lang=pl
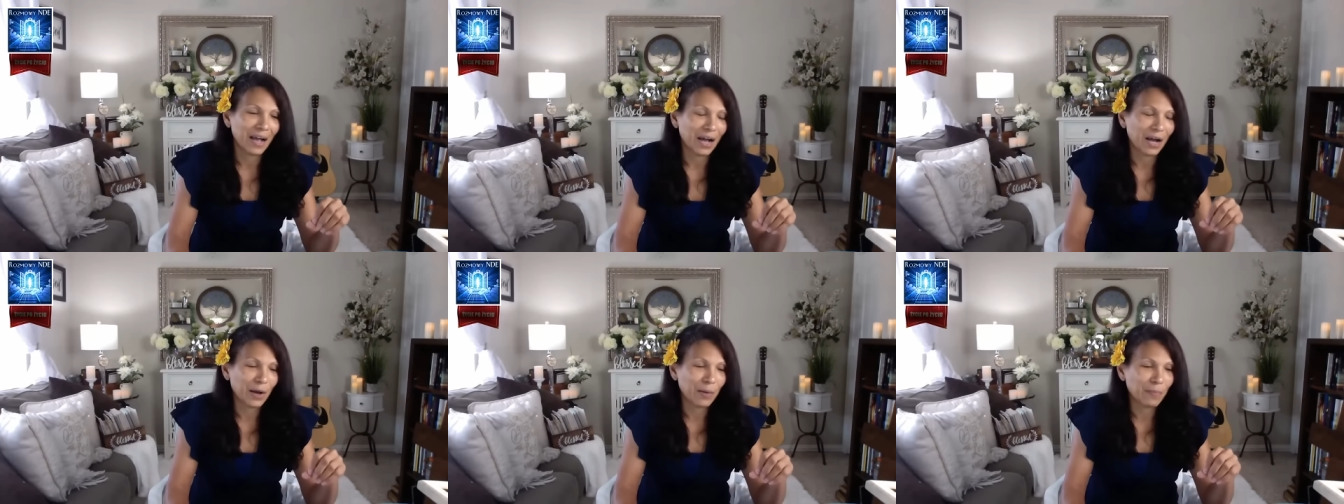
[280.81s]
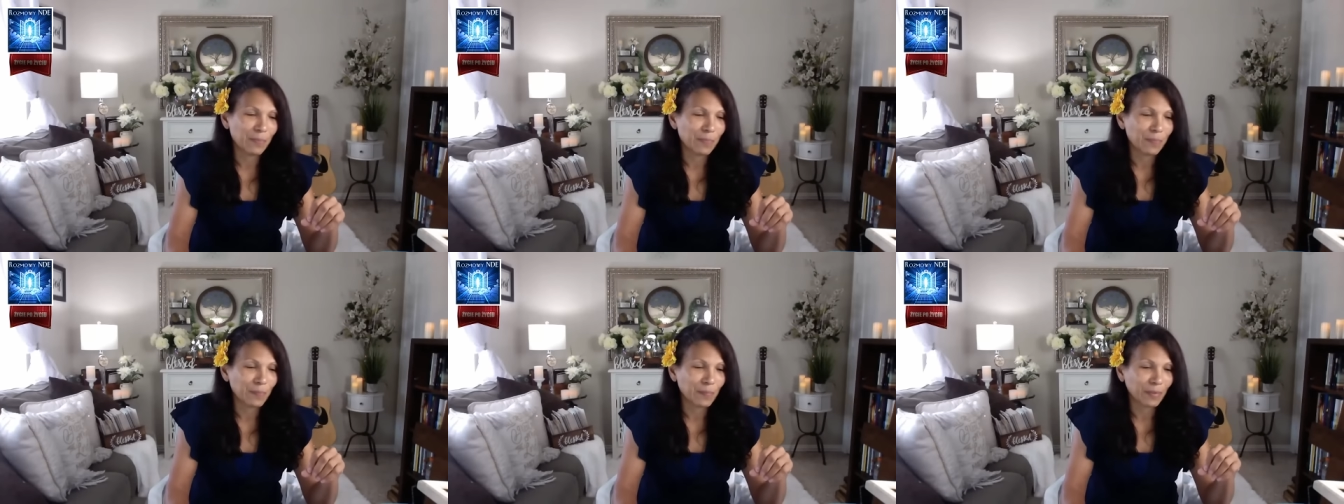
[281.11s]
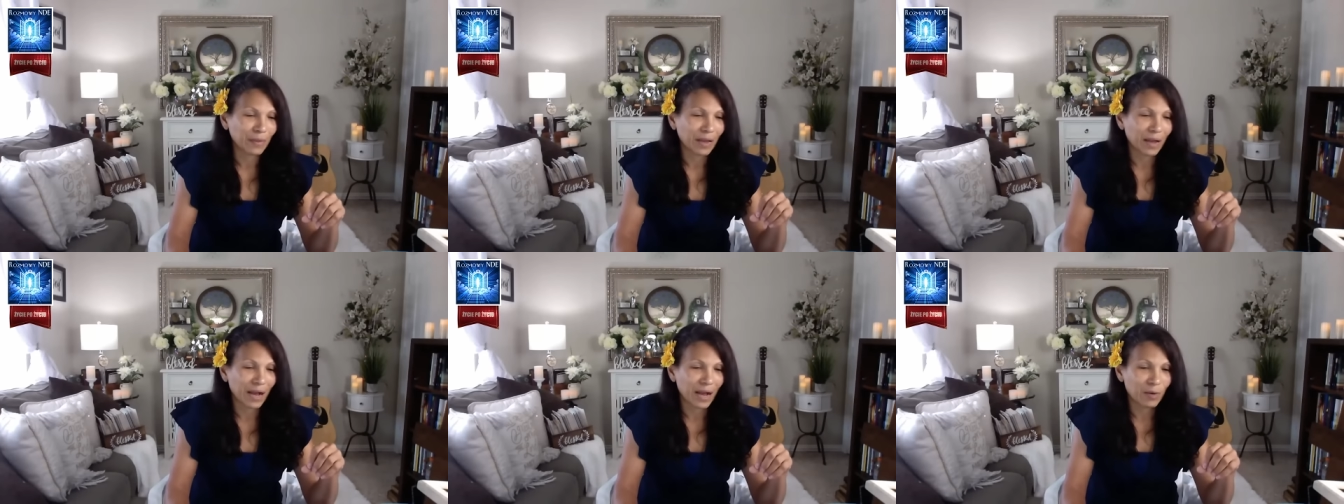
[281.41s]
ale
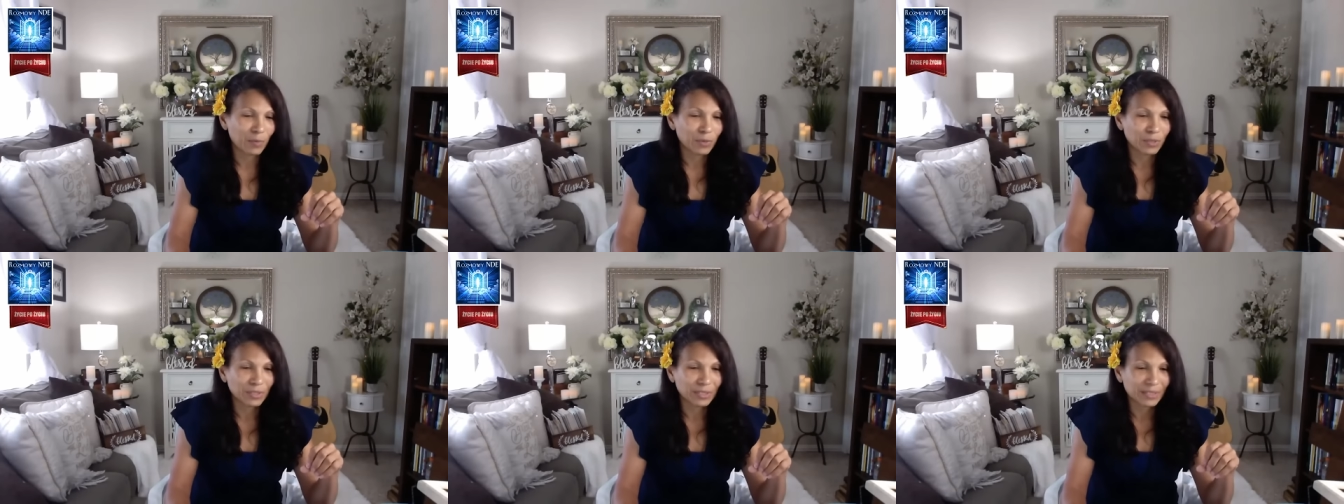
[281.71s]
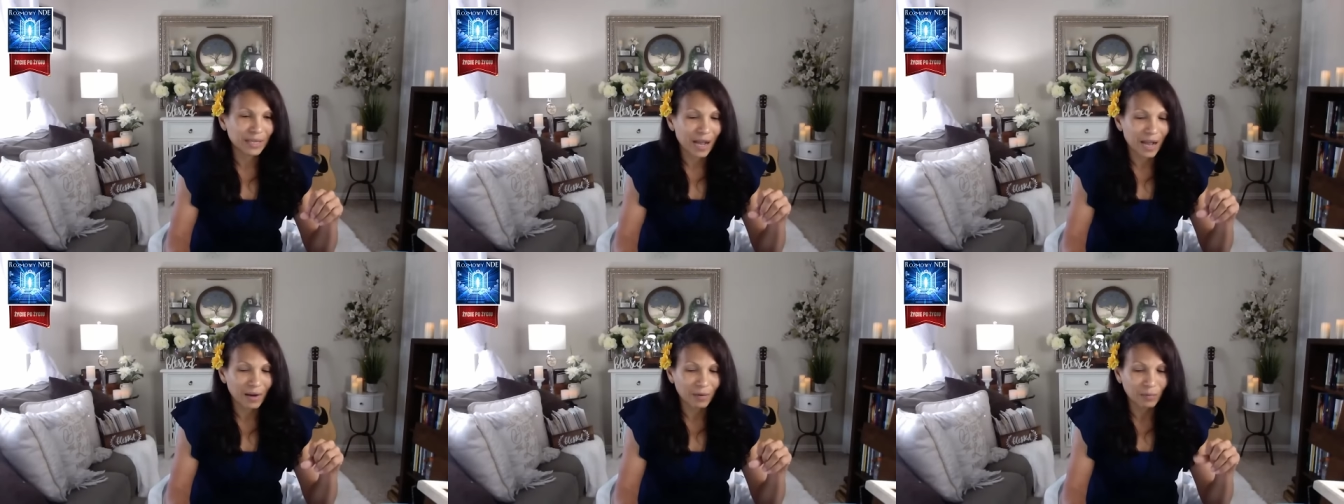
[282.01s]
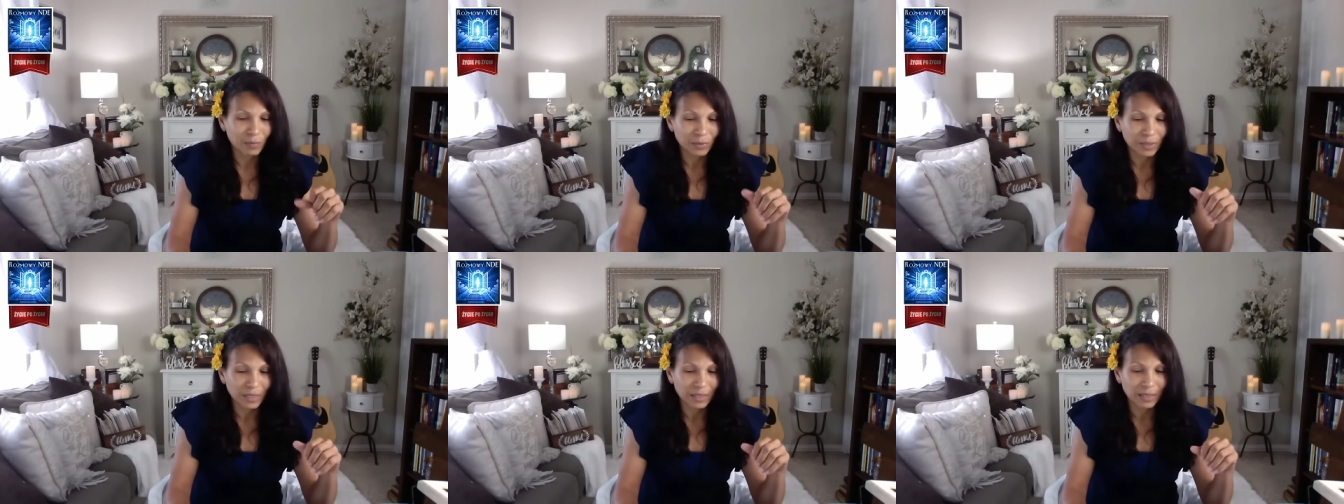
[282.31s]

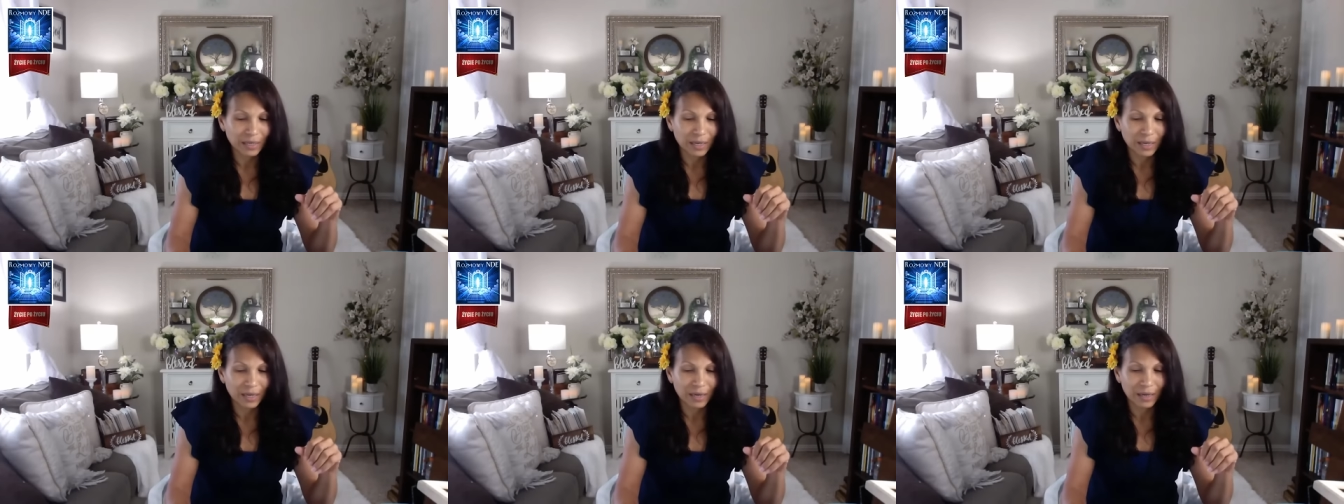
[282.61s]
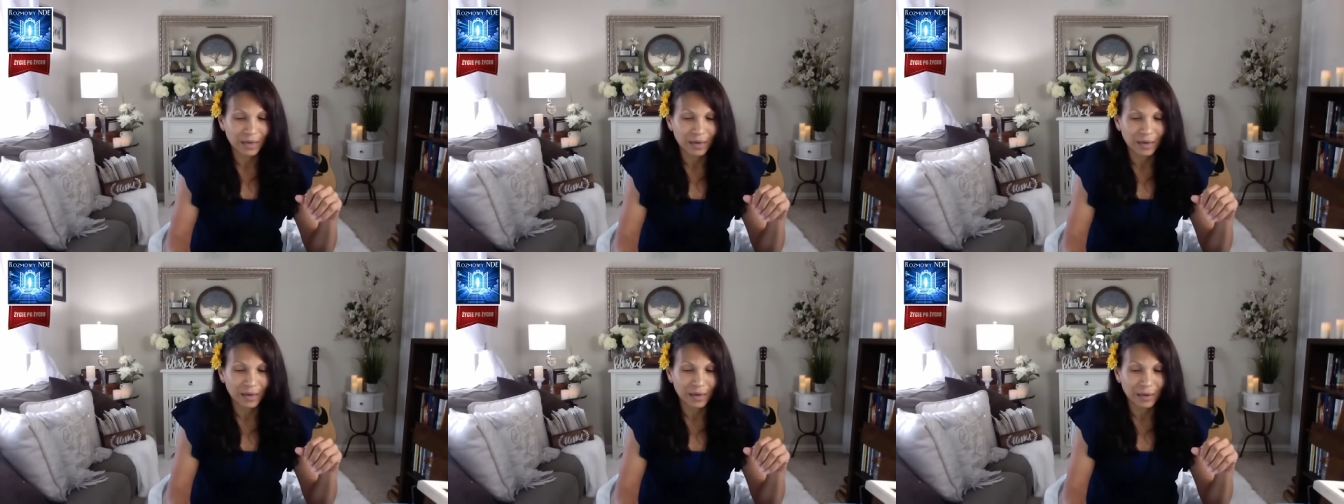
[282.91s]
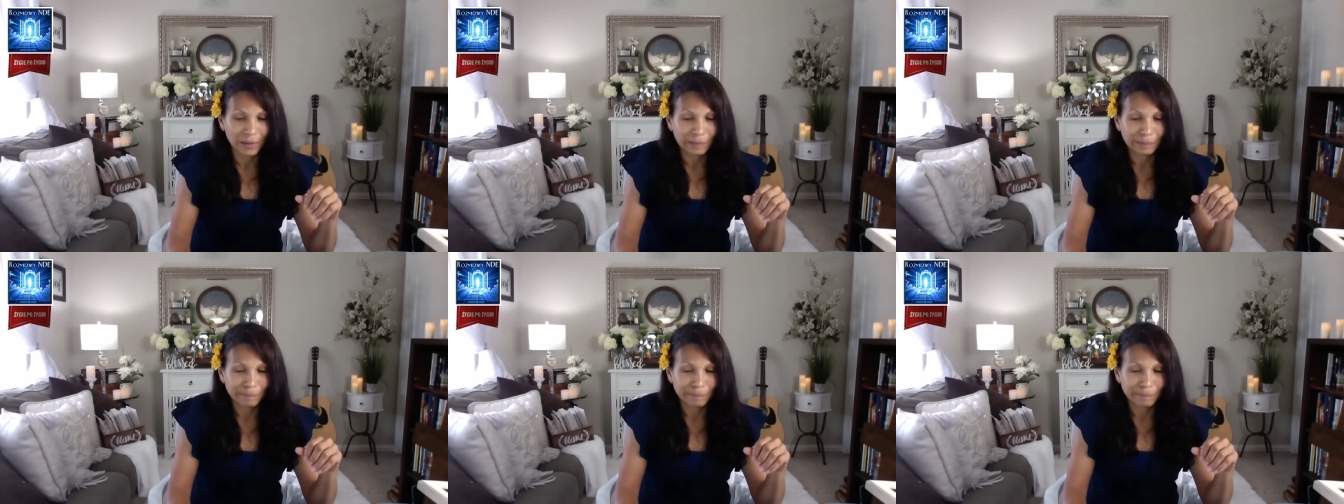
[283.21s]
tak naprawdę